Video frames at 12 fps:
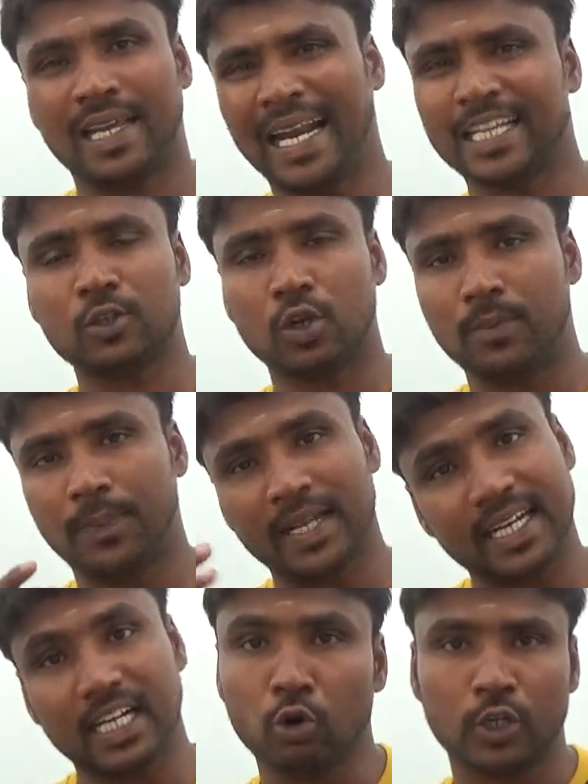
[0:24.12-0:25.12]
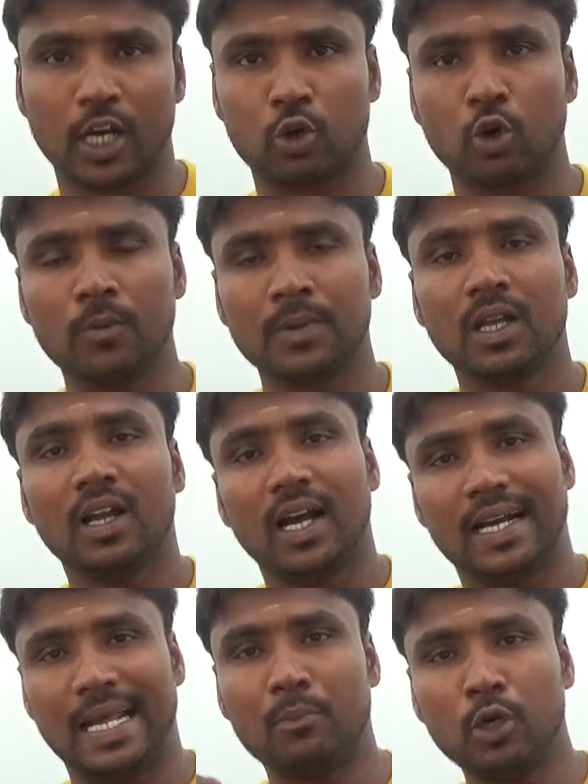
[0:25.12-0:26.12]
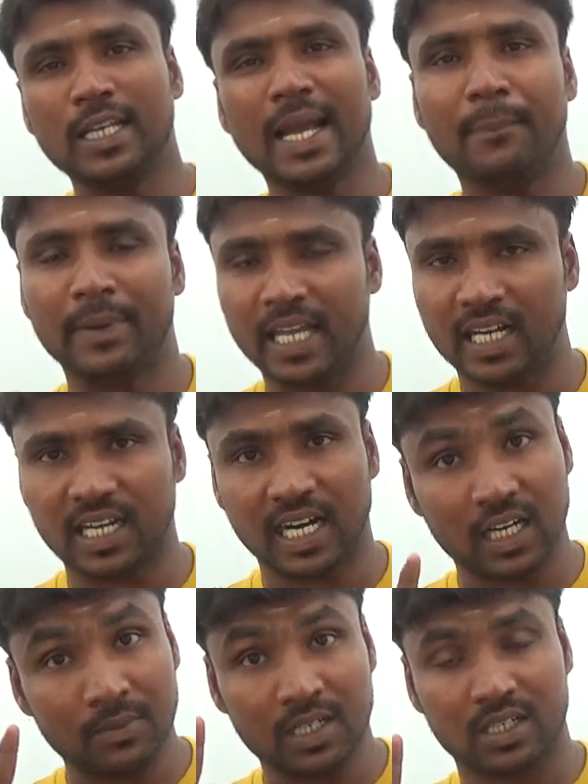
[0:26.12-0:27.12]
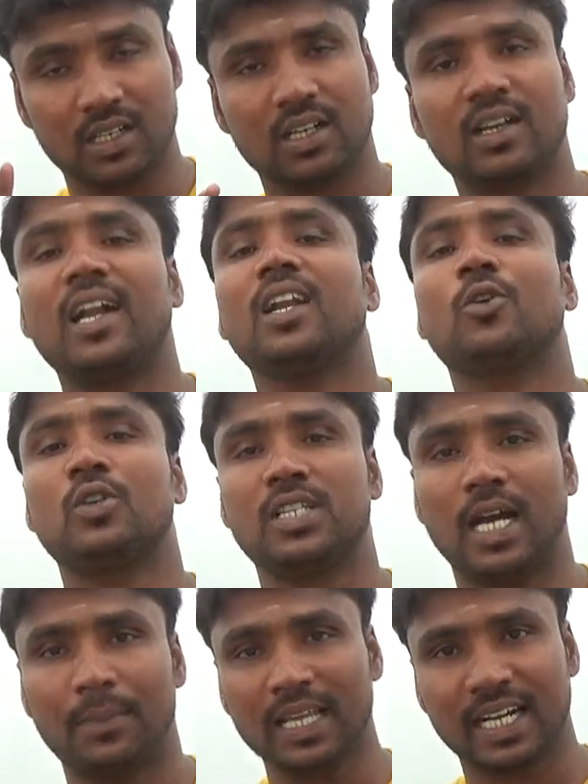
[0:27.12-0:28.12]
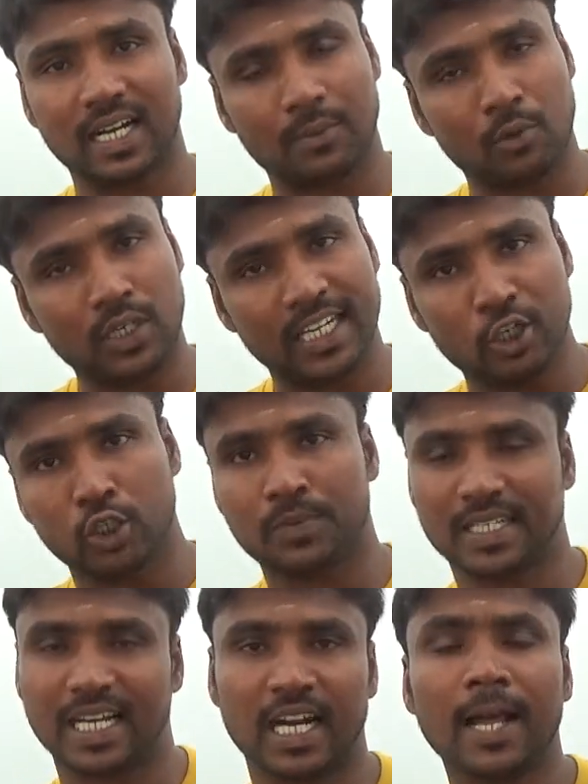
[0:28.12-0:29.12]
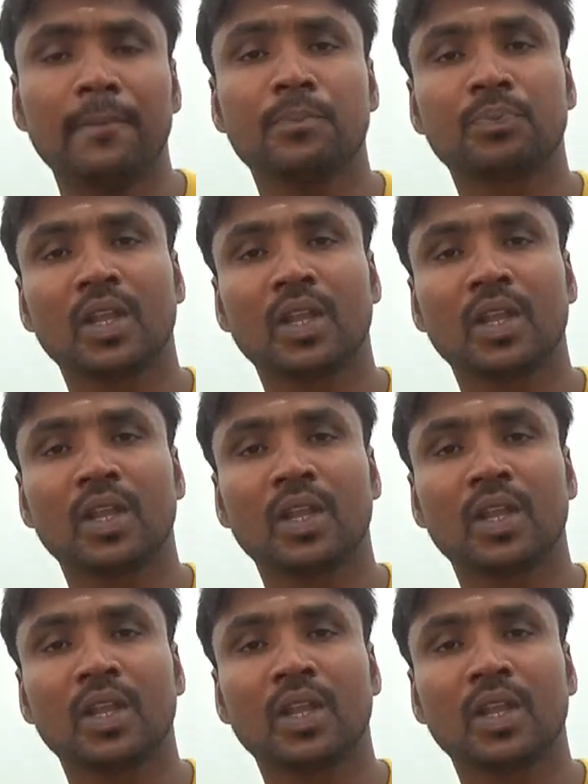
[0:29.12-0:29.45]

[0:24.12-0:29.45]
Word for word: எல்லாத்துக்கும் ஒரு பெரிய டவுட்டாக இருக்கும் நம்மளுடைய பிஆர்கே அகாடமி கள்ளக்குறிச்சி அப்படிங்கிற நம்மளுடைய யூடியூப் சேனலில்